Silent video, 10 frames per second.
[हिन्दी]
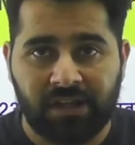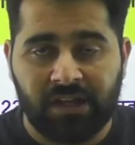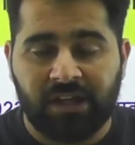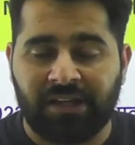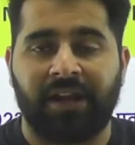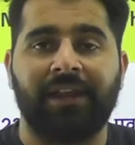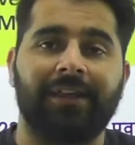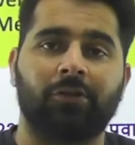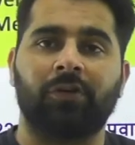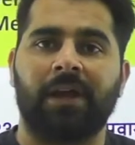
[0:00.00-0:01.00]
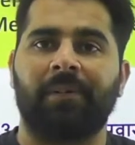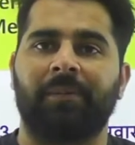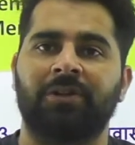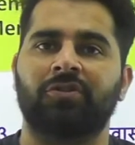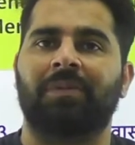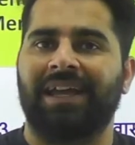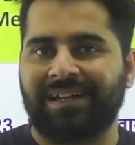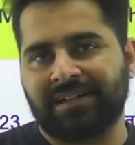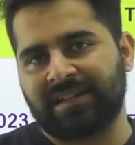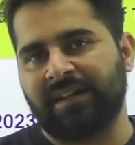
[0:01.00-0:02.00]
यानी कि दुनिया भर में जो
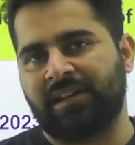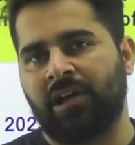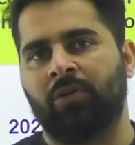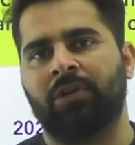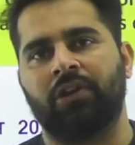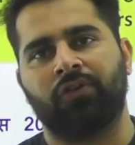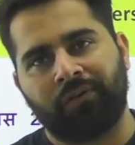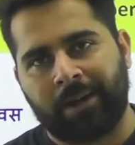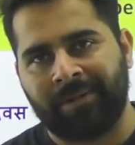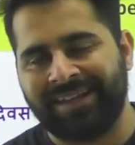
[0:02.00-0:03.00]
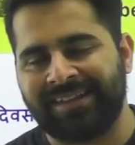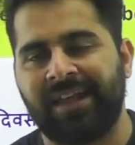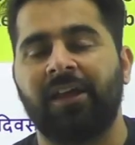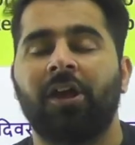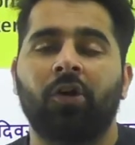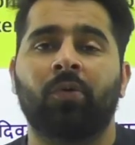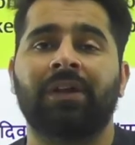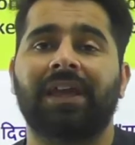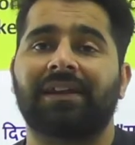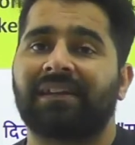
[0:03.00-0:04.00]
माइग्रेंट्स रहते हैं उनकी जो फैमिलीज हैं
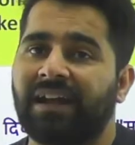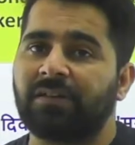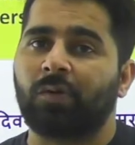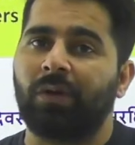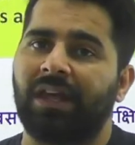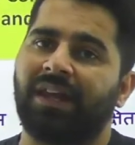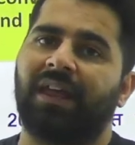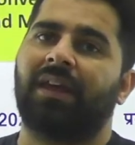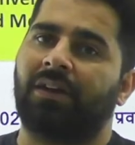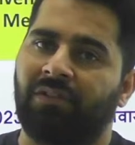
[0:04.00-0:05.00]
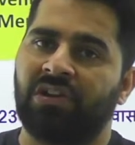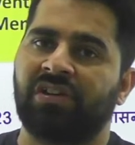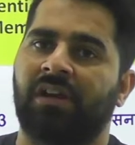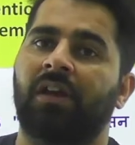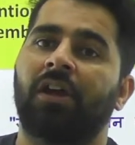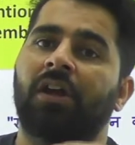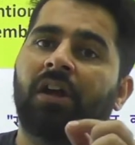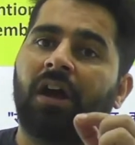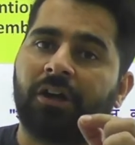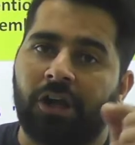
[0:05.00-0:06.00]
उनके राइट्स को लेकर एक कन्वेंशन
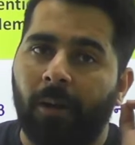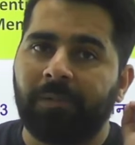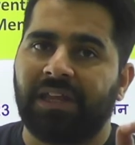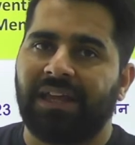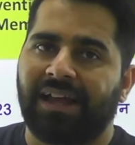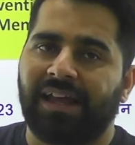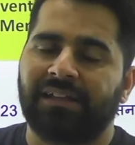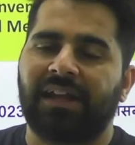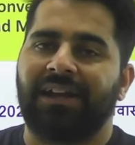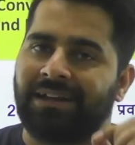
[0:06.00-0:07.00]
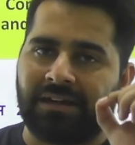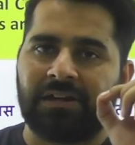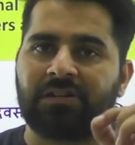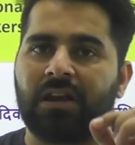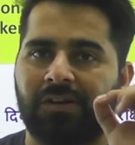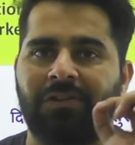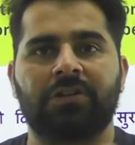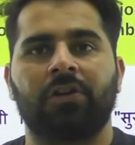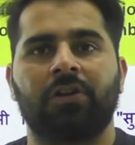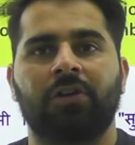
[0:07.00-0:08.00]
अडॉप्ट किया गया था इंटरनेशनल
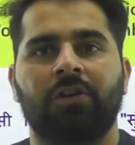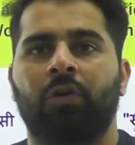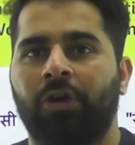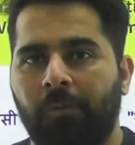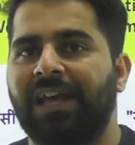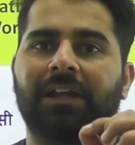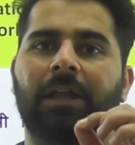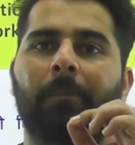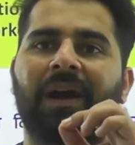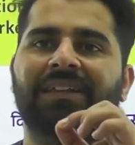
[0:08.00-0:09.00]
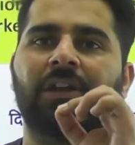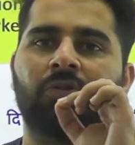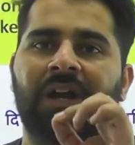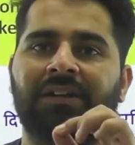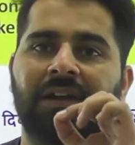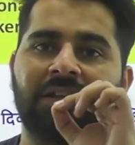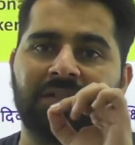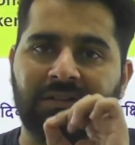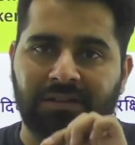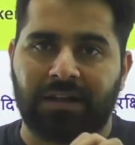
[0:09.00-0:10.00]
कन्वेंशन को अडॉप्ट किया गया था बाय द यूनाइटेड नेशन
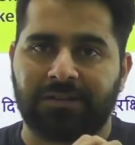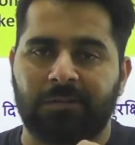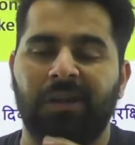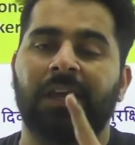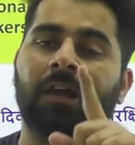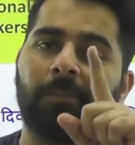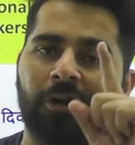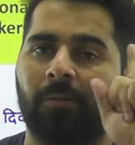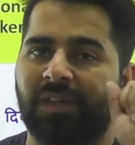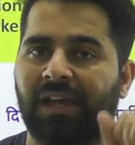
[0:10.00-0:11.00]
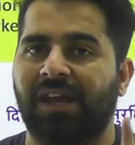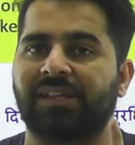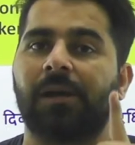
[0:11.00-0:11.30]
जनरल असेंबली कब अडॉप्ट किया गया था